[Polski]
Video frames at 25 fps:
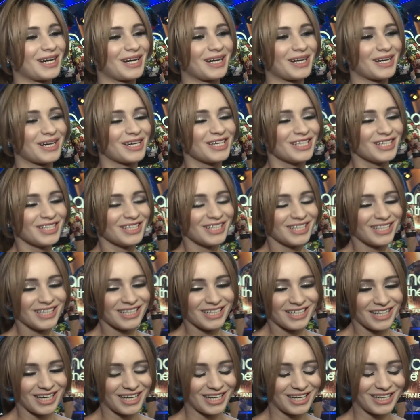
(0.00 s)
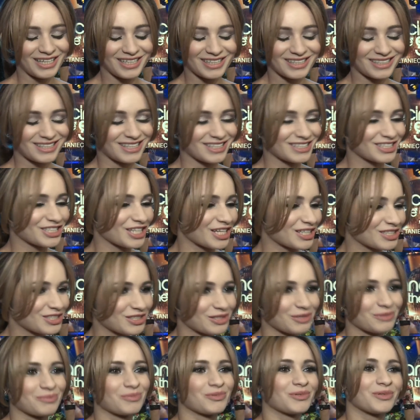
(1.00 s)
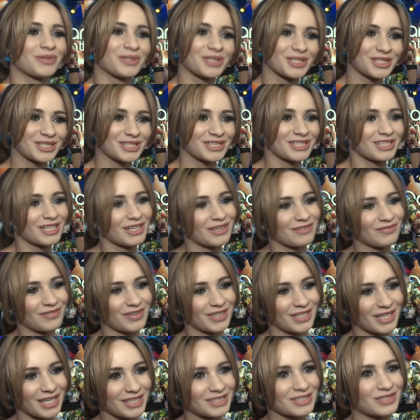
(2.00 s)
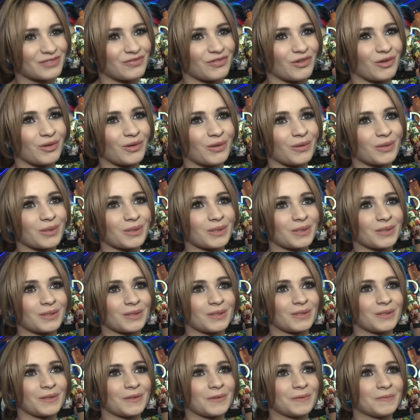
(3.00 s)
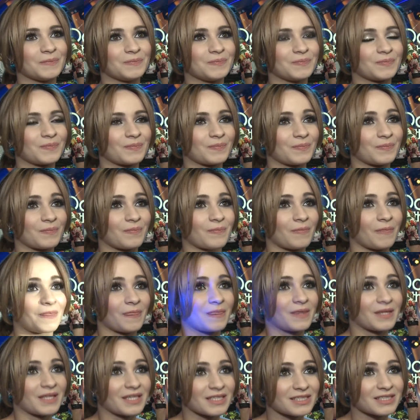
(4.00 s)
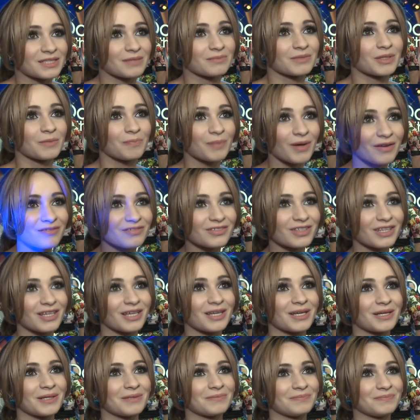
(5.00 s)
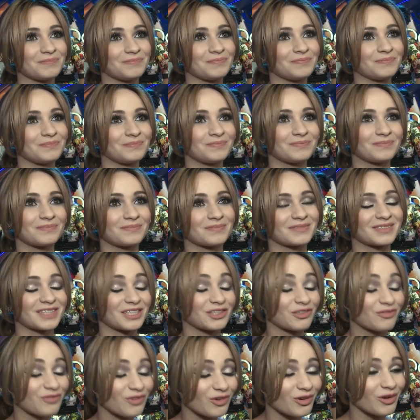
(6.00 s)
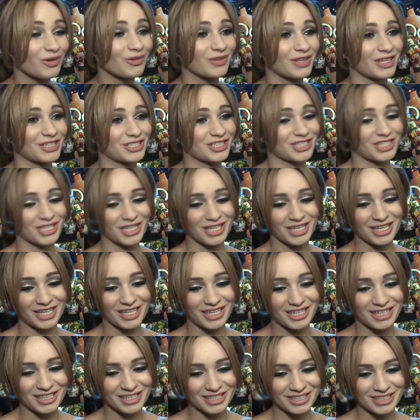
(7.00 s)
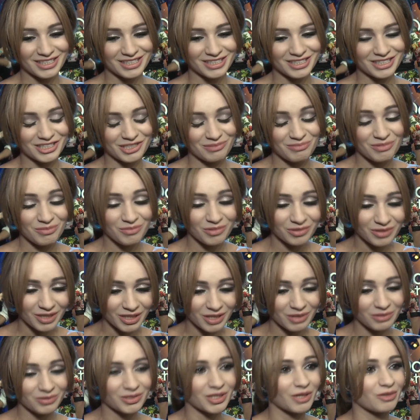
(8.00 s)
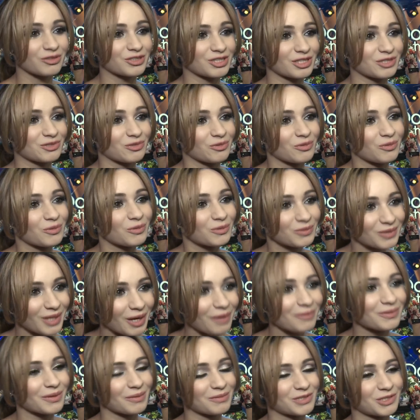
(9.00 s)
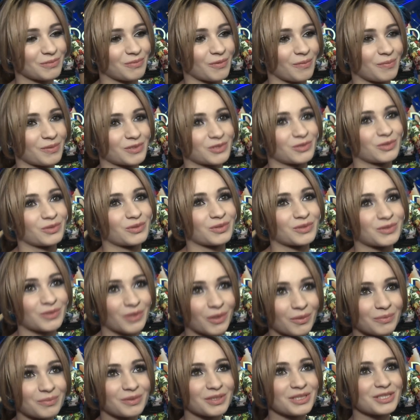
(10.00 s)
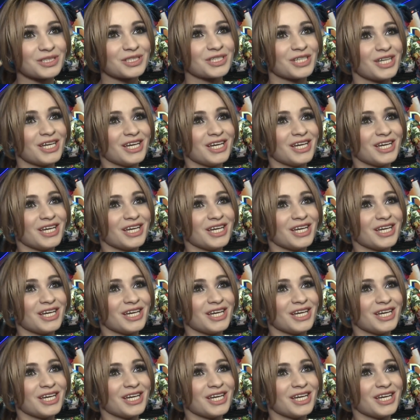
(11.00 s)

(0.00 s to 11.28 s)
a a ten czas to było istne wariactwo i jestem naprawdę zadowolona, że, że mimo tak krótkiego czasu udało nam się po prostu to zrobić.